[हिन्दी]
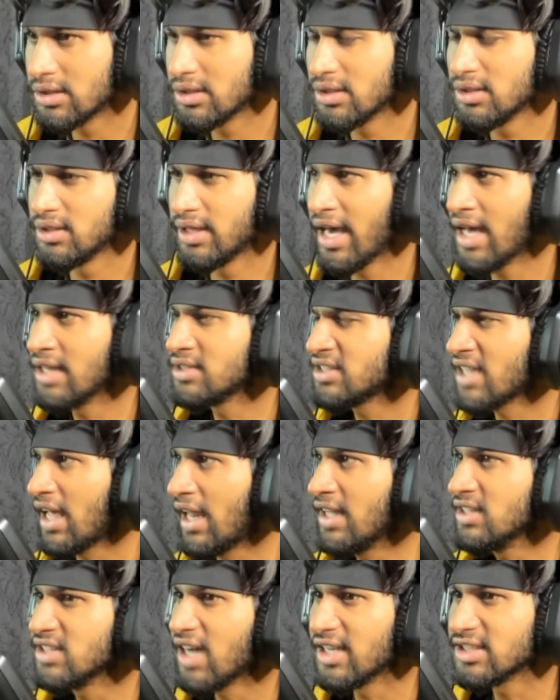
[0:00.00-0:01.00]
ये
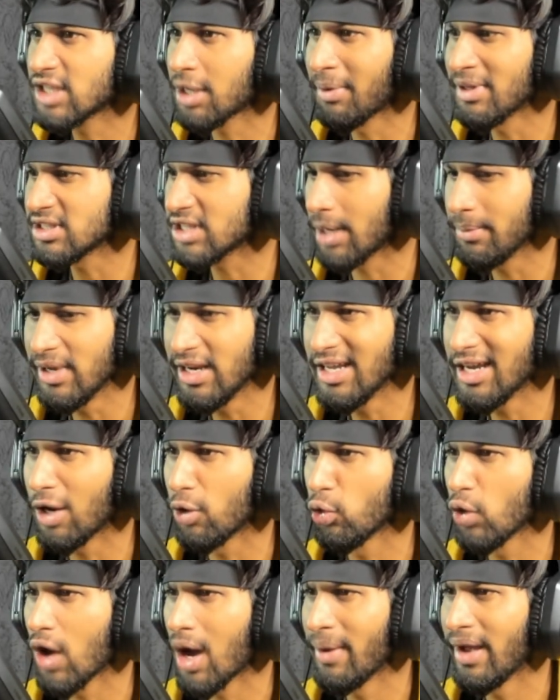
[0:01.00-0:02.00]
चैलेंज आज के बाद कभी नहीं
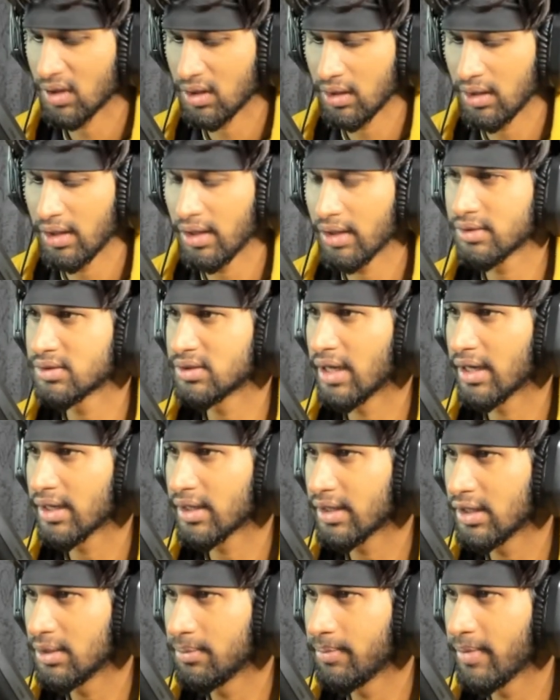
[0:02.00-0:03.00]
करूंगा मैं एक
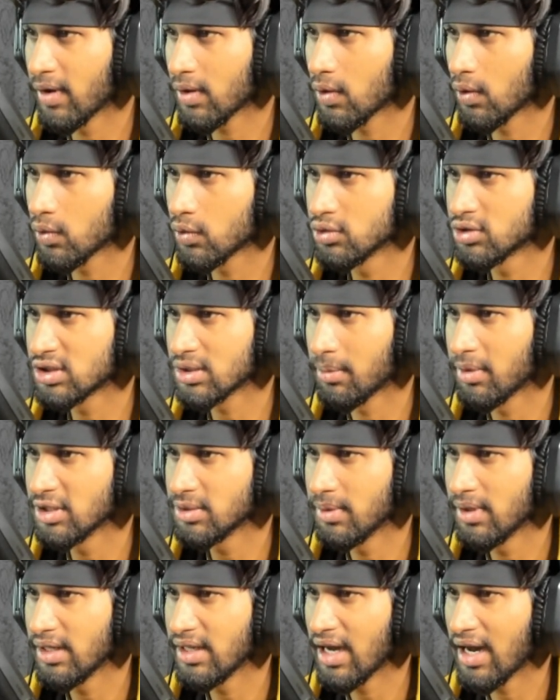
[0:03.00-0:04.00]
सेकंड मेरे को कुछ
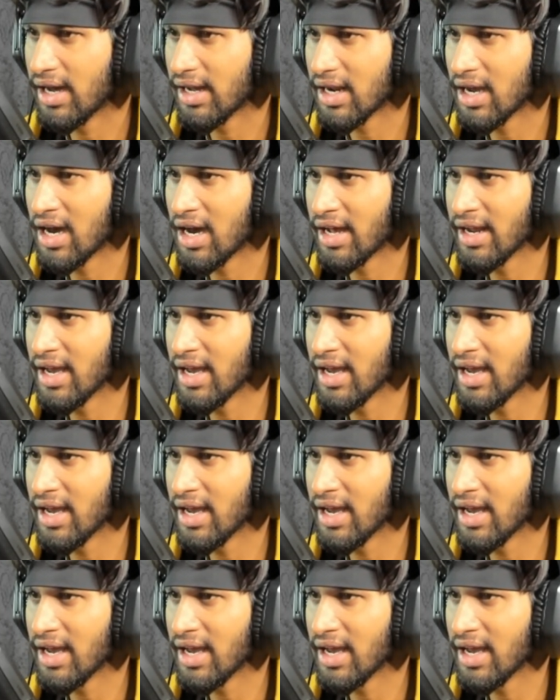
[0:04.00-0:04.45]
समझ में नहीं आ रहा अरे